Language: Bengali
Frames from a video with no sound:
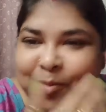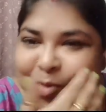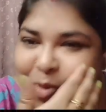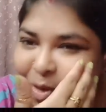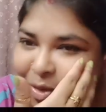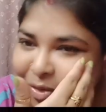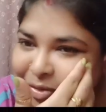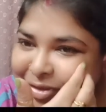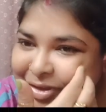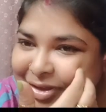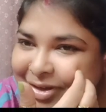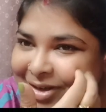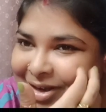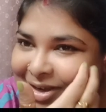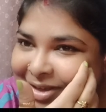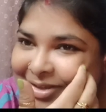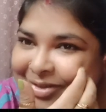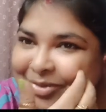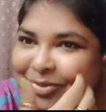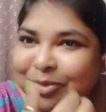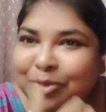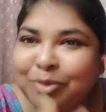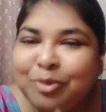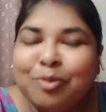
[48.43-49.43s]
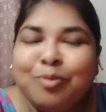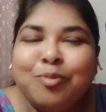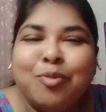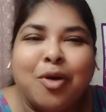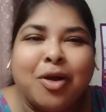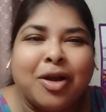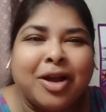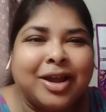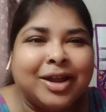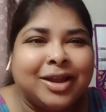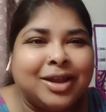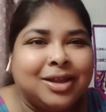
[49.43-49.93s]
বড়দের কাছে খুব
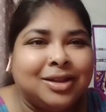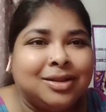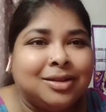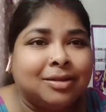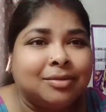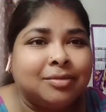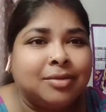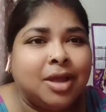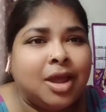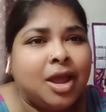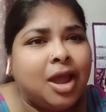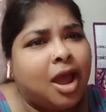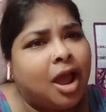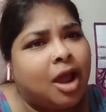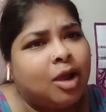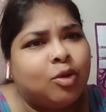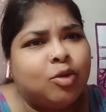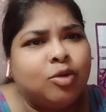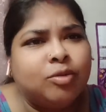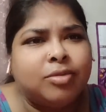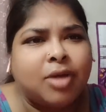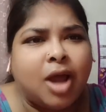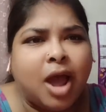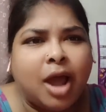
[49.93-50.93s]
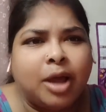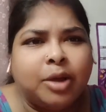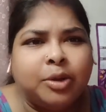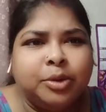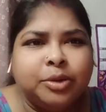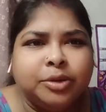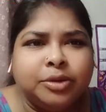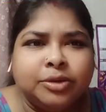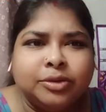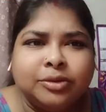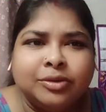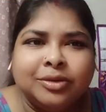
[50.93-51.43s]
বকা খেতাম আর খুব রাগ
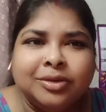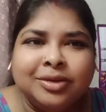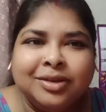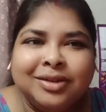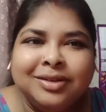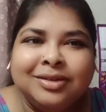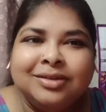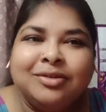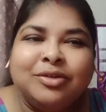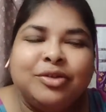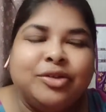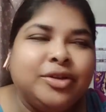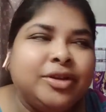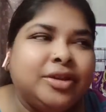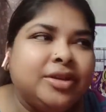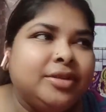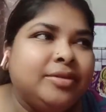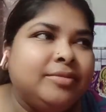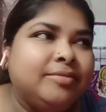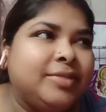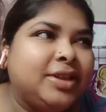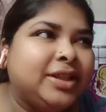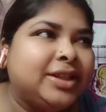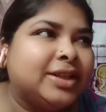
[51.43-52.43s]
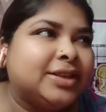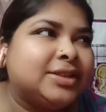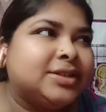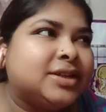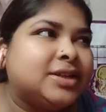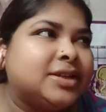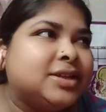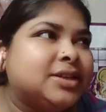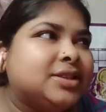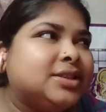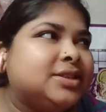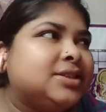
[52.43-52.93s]
হতো ওই মিতা
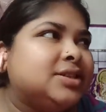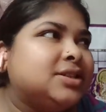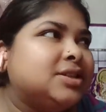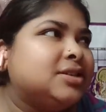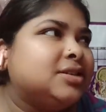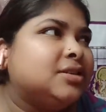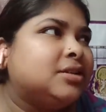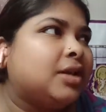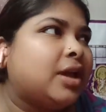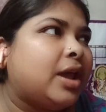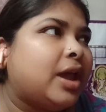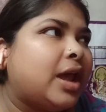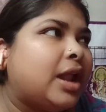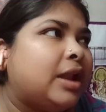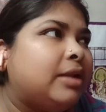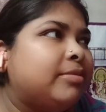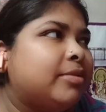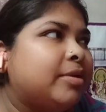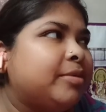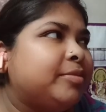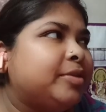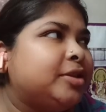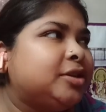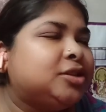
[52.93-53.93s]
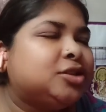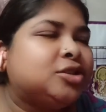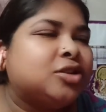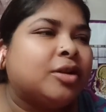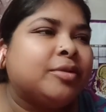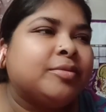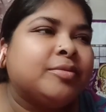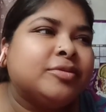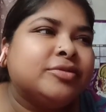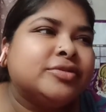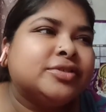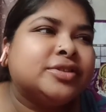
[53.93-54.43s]
চ্যাটার্জির অ্যালবামের
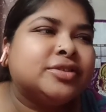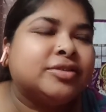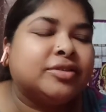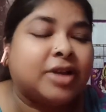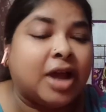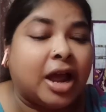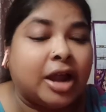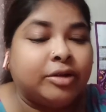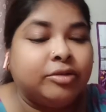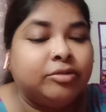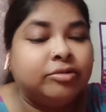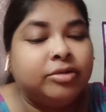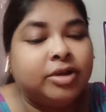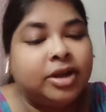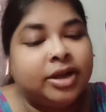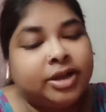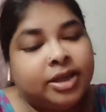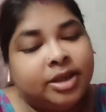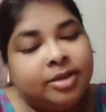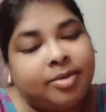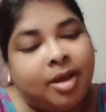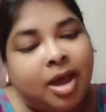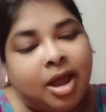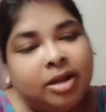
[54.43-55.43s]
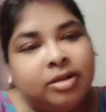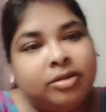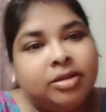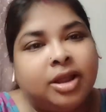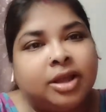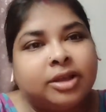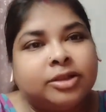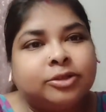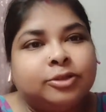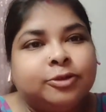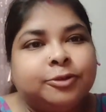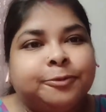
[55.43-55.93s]
সমস্ত গানগুলো আর কি ভালো
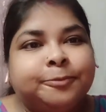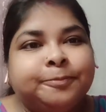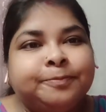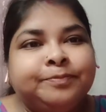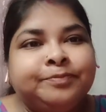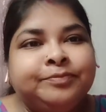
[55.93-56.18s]
লাগতো